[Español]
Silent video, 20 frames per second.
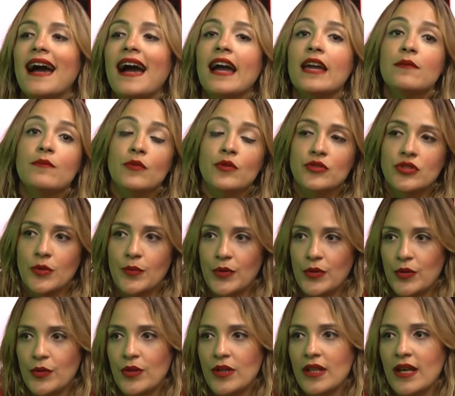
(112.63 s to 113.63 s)
hay mucha
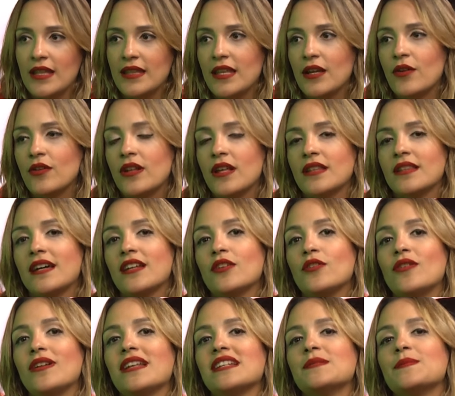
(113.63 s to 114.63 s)
oportunidad de conectar
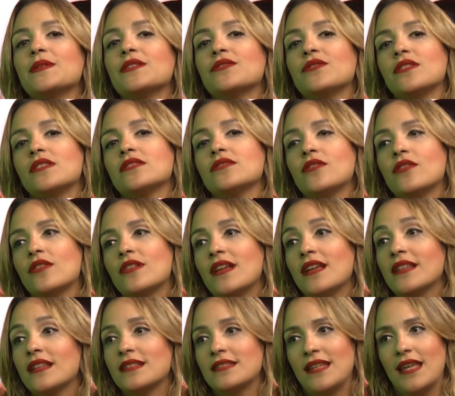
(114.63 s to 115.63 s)
con las personas
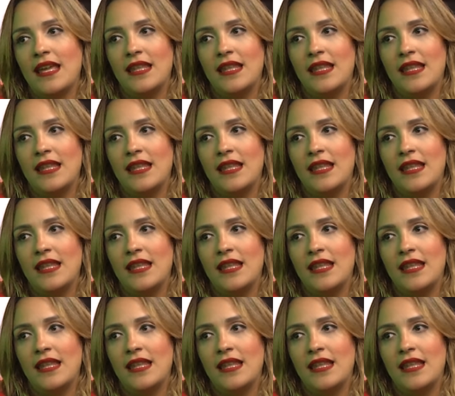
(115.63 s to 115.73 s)
correctas